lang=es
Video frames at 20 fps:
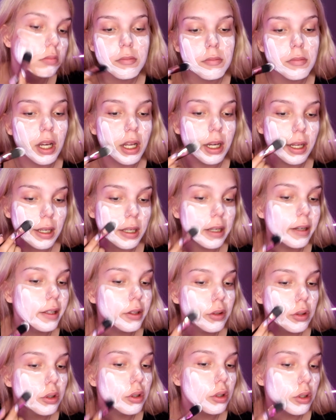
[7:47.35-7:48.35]
Vale,
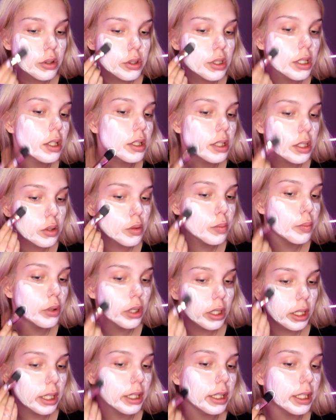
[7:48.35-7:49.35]
esto yo no sé qué se
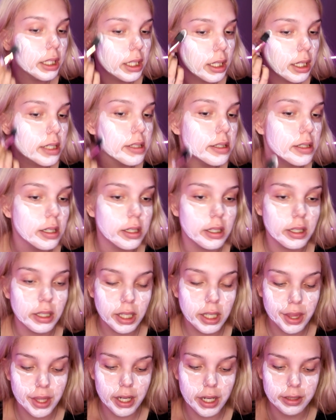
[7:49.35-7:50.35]
supone que tiene que hacer,
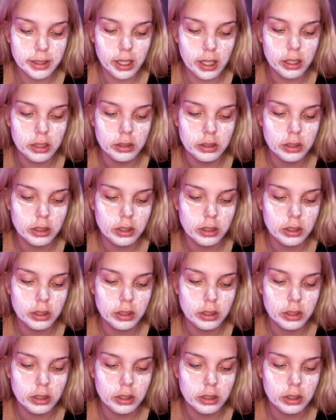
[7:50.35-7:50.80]
hidratar.